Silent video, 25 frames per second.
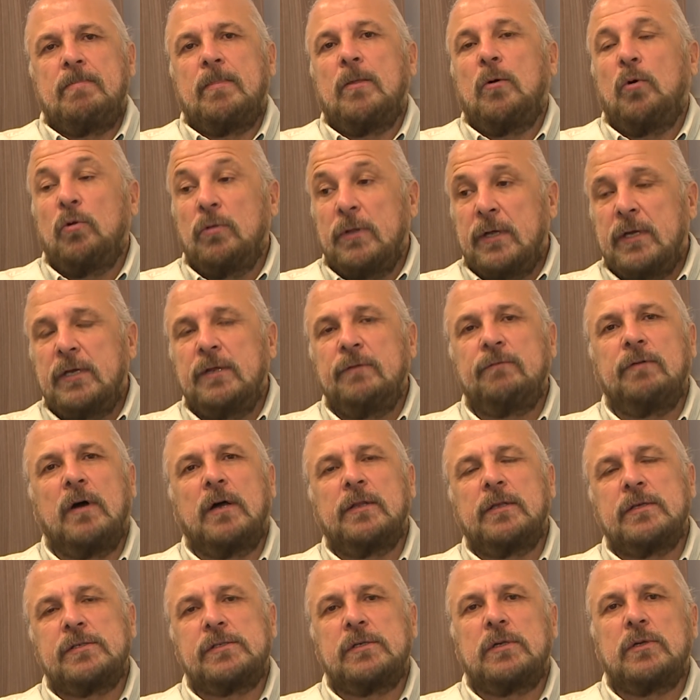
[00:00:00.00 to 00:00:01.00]
onların
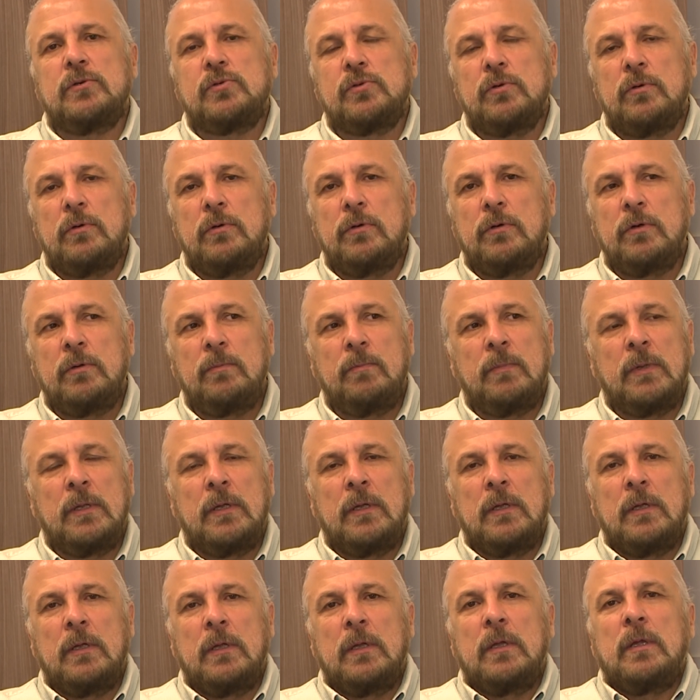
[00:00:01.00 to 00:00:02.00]
ifadesiyle söylüyorum.
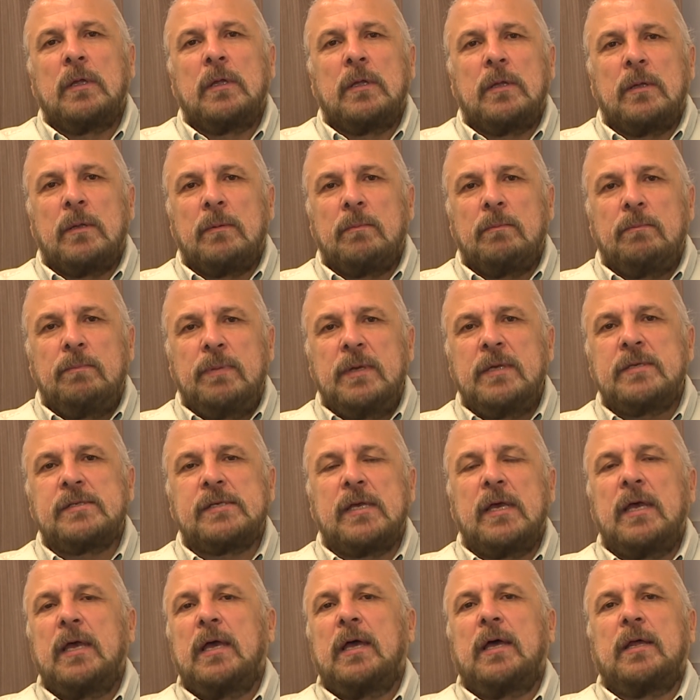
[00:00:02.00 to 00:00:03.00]

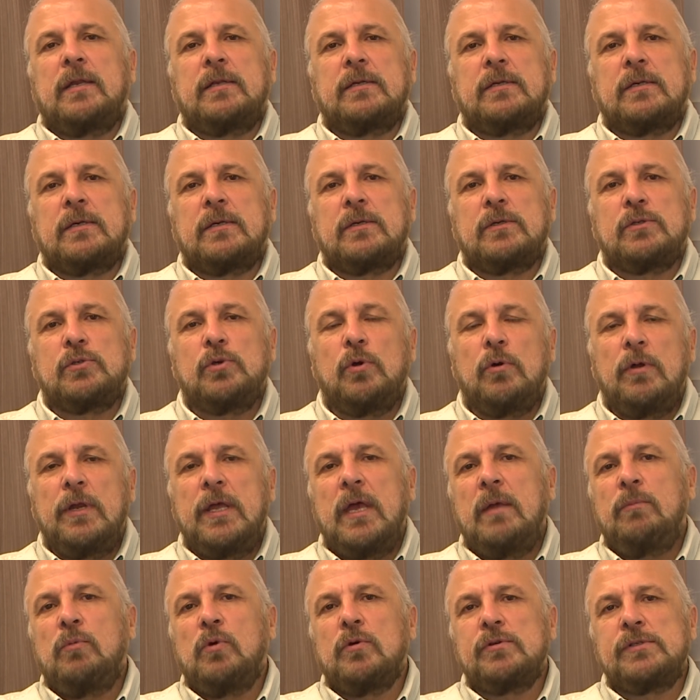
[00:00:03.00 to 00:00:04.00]
Biz eğer
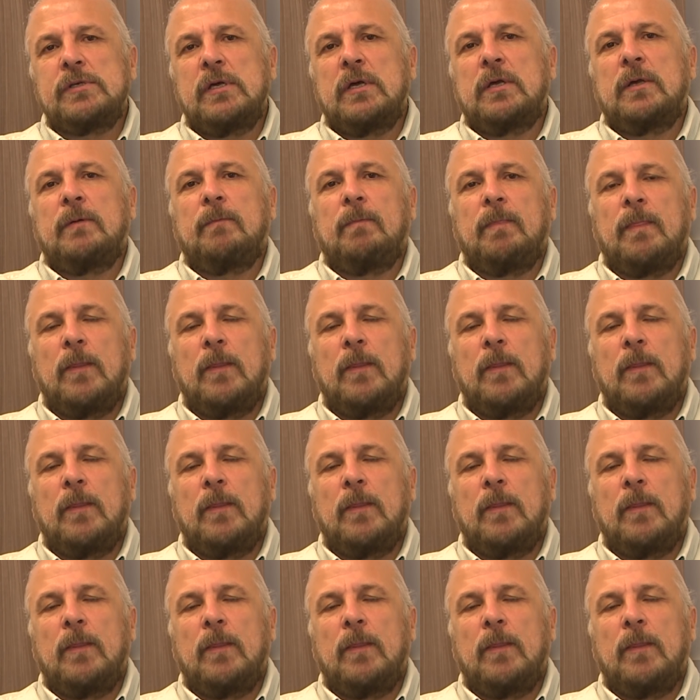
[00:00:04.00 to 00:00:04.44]
söyleyemiyorsak